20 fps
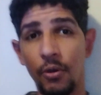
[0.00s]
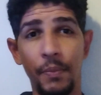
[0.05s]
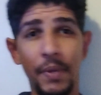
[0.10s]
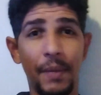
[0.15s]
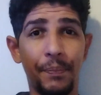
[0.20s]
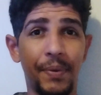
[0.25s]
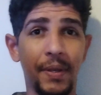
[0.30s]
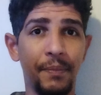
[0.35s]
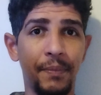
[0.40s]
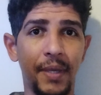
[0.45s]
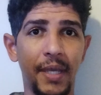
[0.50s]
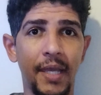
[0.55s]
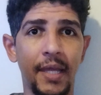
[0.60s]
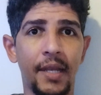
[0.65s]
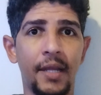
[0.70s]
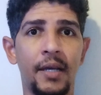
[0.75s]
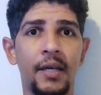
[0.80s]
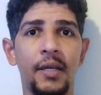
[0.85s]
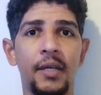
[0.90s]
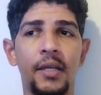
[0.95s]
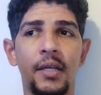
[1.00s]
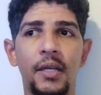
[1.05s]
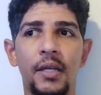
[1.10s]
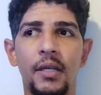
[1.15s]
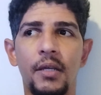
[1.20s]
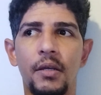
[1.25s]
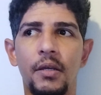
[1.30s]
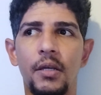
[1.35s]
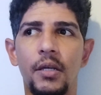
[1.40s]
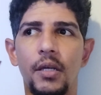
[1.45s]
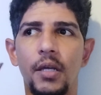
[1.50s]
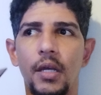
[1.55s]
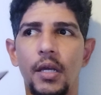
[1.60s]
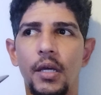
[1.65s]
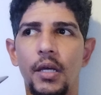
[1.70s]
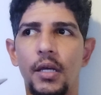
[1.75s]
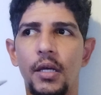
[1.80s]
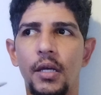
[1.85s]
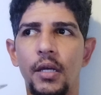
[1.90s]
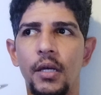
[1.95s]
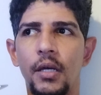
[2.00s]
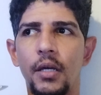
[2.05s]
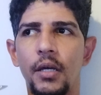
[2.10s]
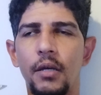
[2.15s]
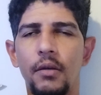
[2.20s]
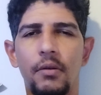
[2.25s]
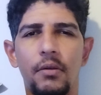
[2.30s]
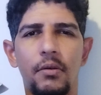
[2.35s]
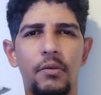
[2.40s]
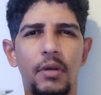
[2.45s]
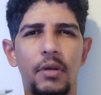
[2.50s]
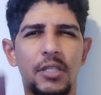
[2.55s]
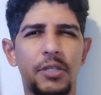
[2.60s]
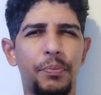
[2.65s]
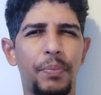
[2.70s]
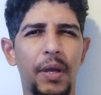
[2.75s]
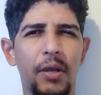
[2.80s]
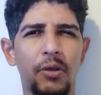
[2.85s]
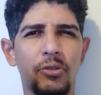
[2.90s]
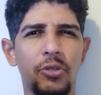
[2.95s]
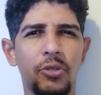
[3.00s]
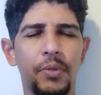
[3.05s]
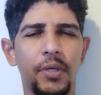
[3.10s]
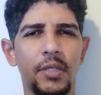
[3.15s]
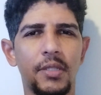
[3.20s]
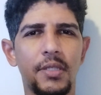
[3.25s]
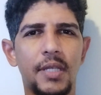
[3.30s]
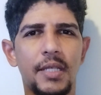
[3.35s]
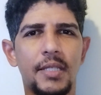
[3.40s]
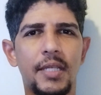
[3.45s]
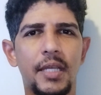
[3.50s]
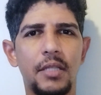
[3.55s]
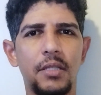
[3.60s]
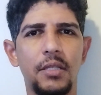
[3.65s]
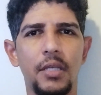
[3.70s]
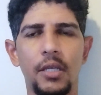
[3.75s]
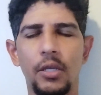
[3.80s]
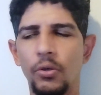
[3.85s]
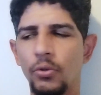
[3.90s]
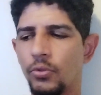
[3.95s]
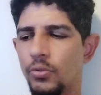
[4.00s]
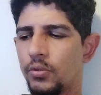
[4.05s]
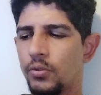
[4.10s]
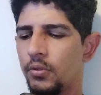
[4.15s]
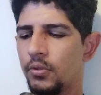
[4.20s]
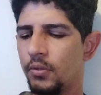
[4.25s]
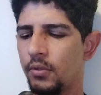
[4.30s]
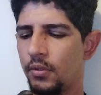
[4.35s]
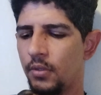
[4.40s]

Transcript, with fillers: Como é a primeira, é, eu acho que pagou, se não me engano, 17 euros.